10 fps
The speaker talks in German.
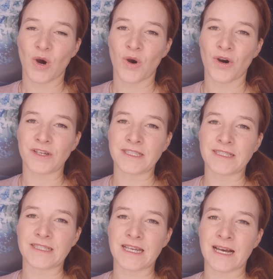
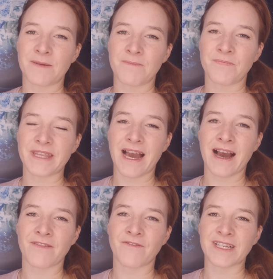Und ähm,
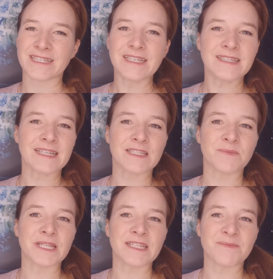ja, was ist das
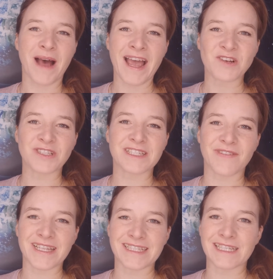mit diesem
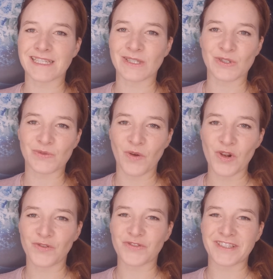
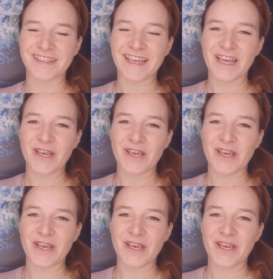21.12.?